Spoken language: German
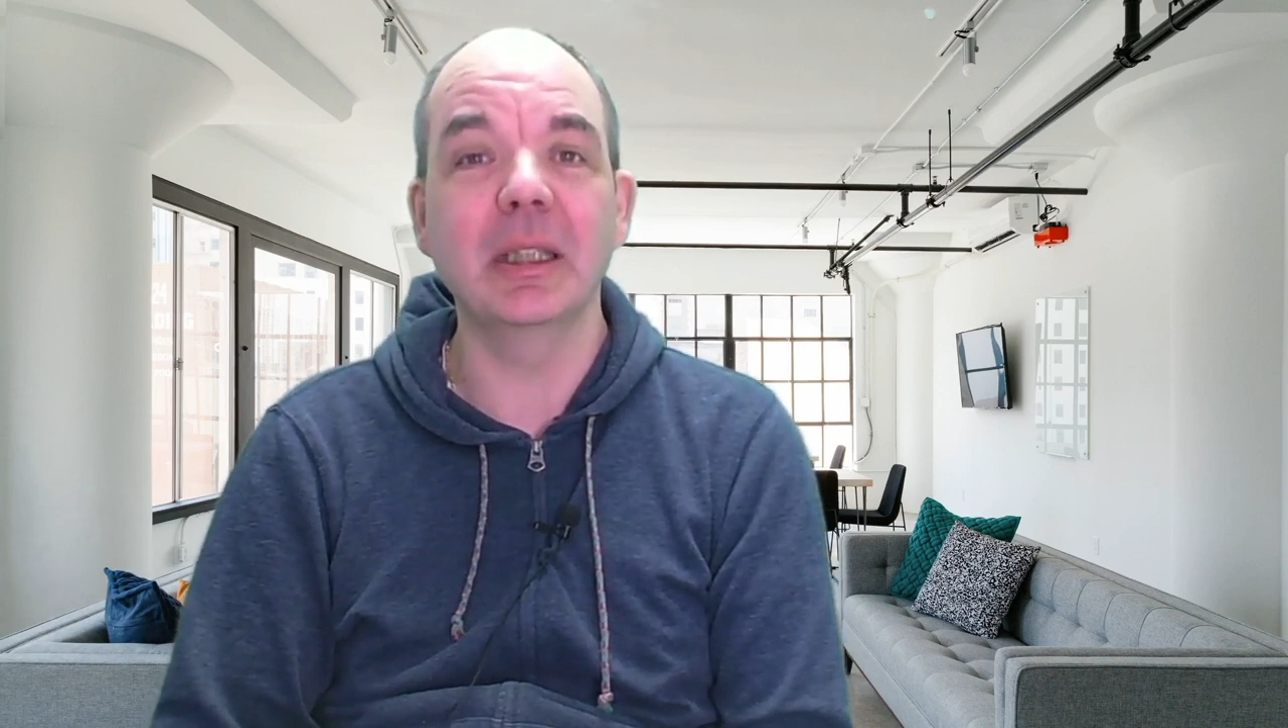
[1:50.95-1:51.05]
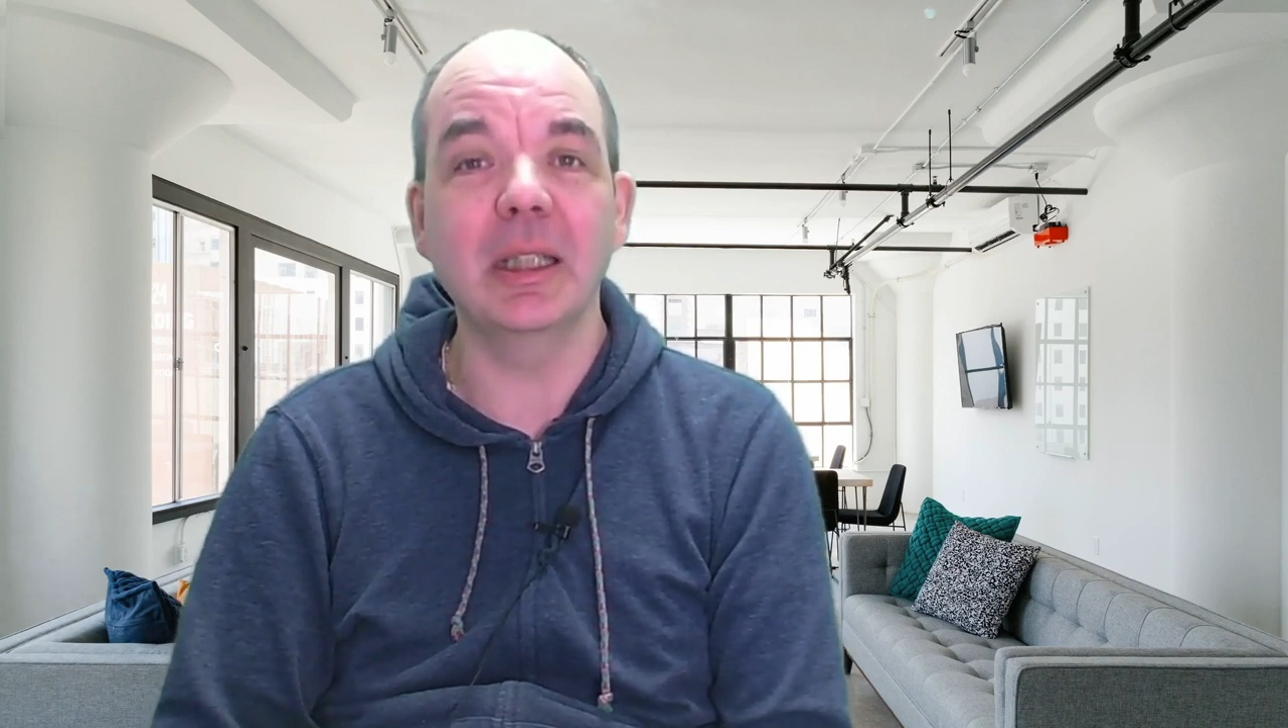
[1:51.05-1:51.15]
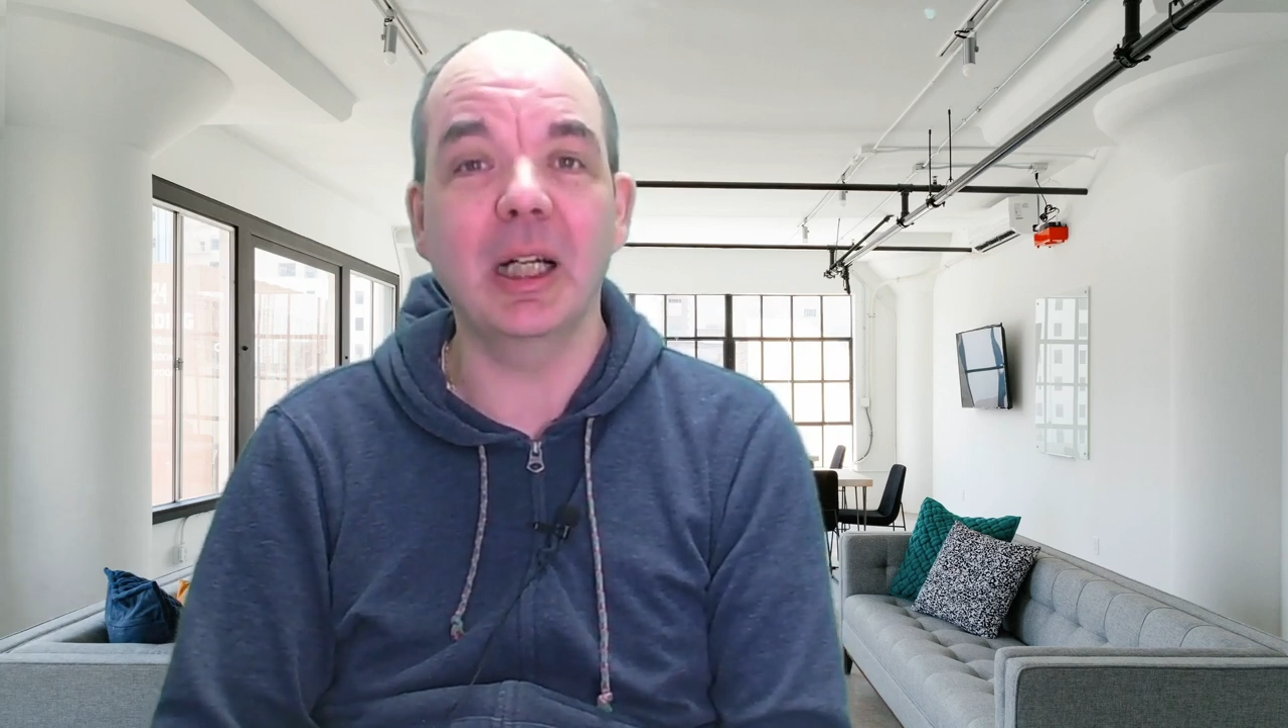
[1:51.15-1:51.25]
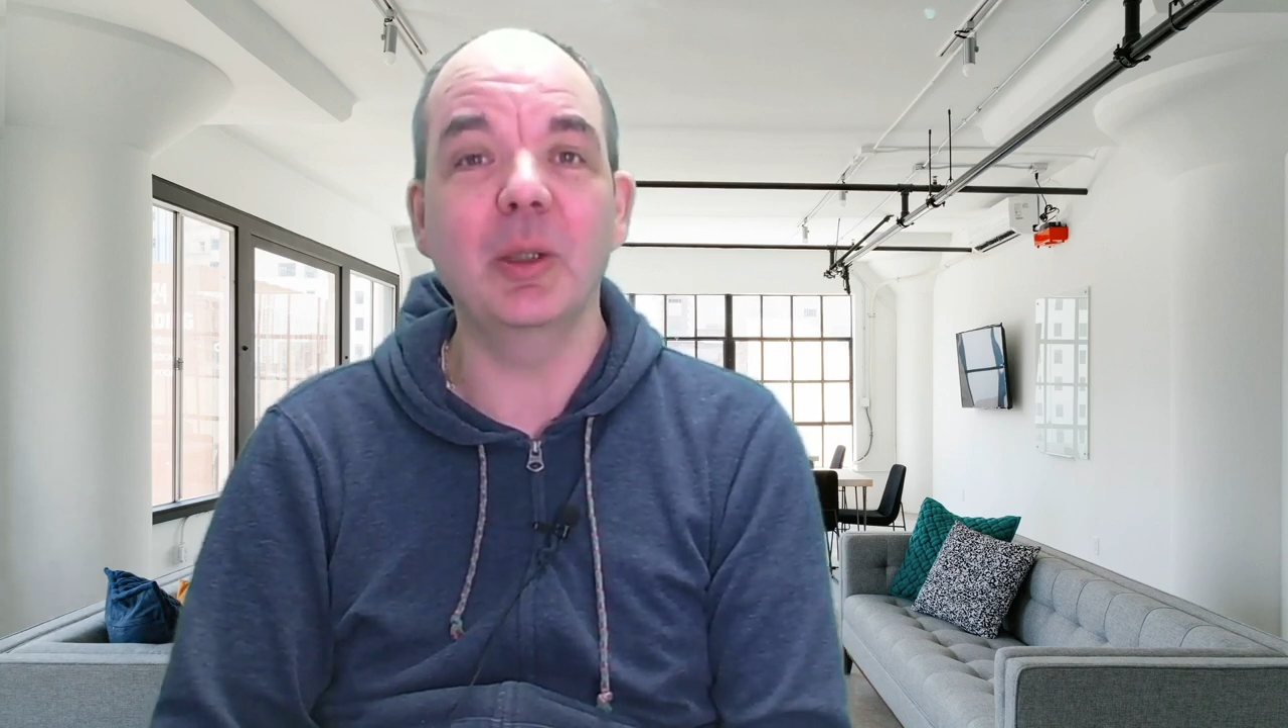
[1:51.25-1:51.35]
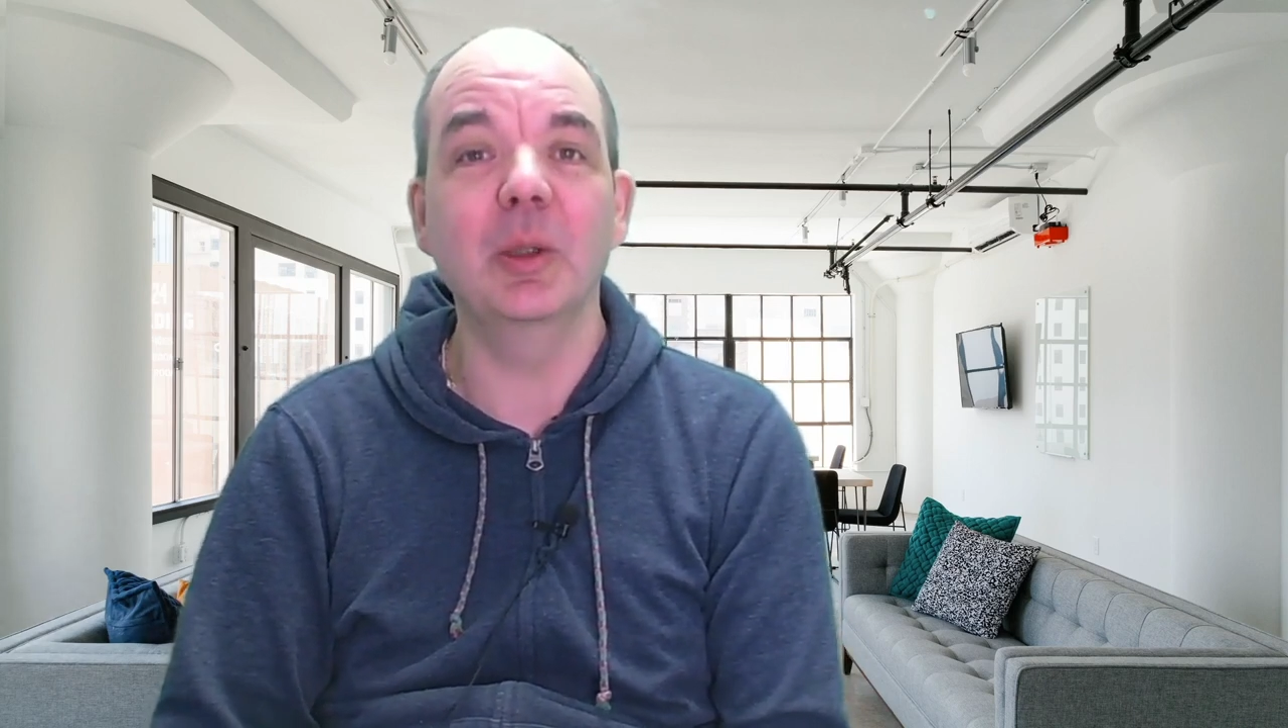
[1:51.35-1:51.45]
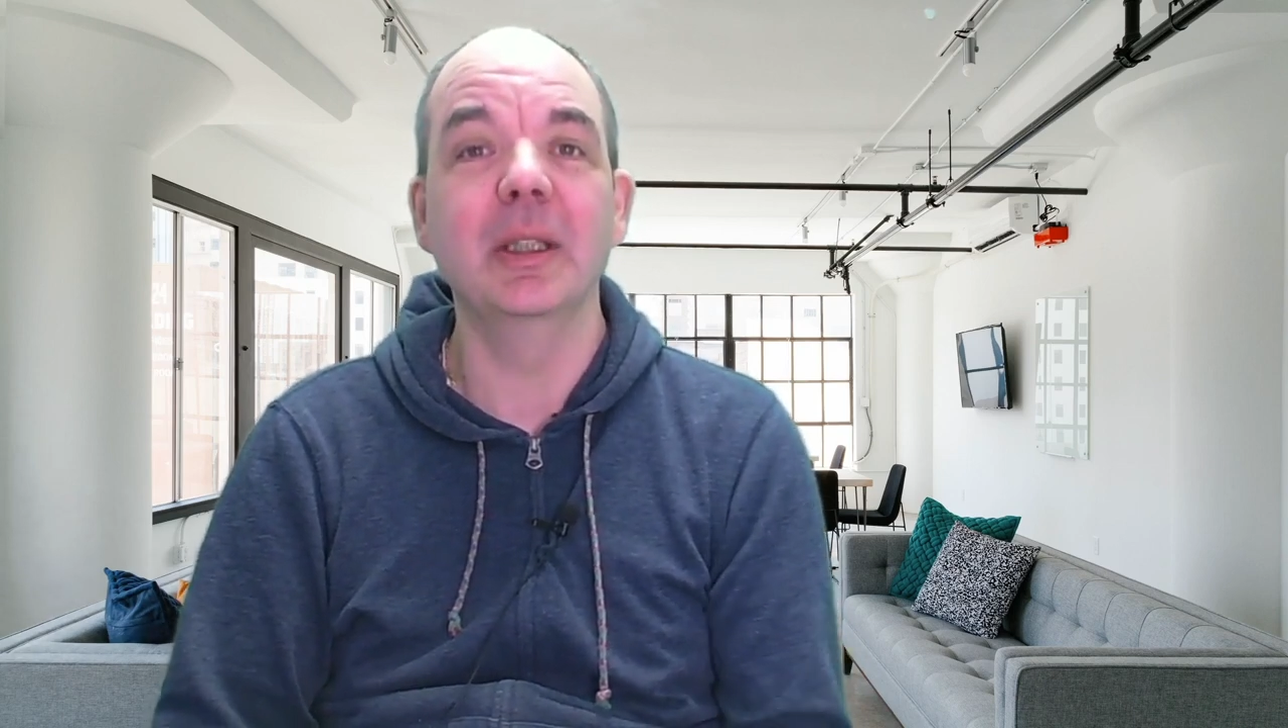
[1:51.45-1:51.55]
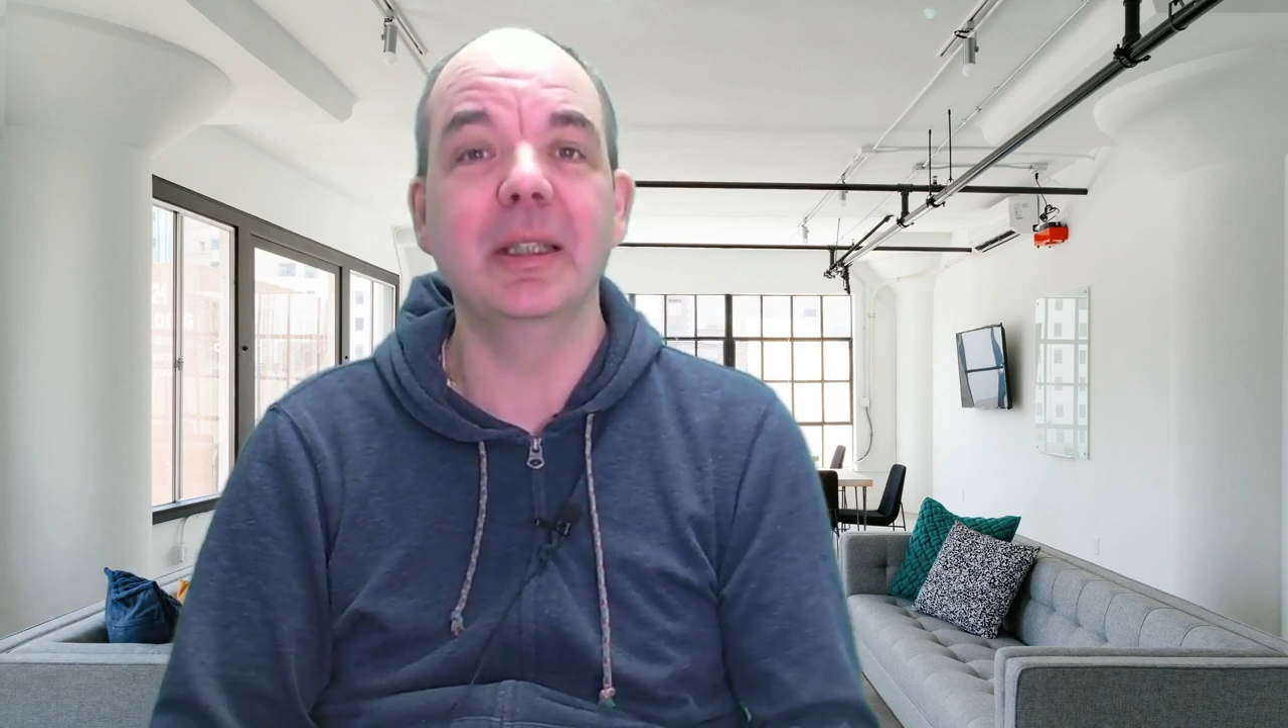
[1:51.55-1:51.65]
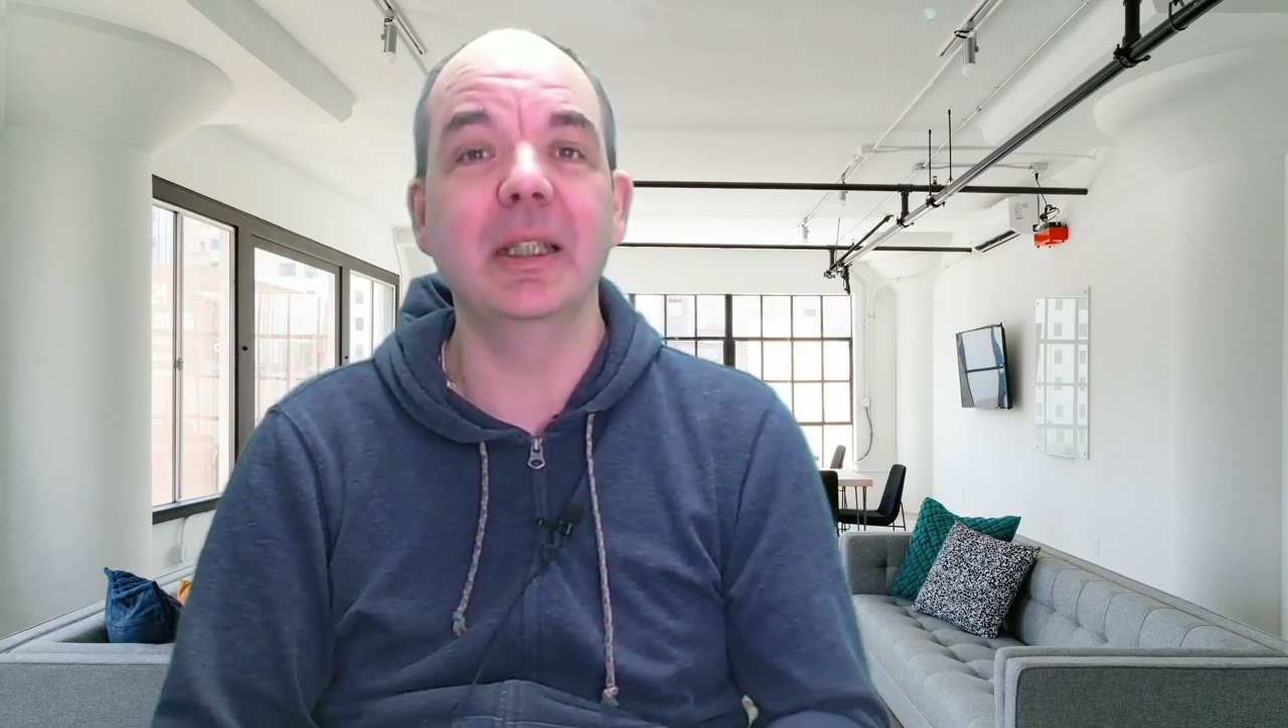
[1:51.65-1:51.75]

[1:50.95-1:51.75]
genau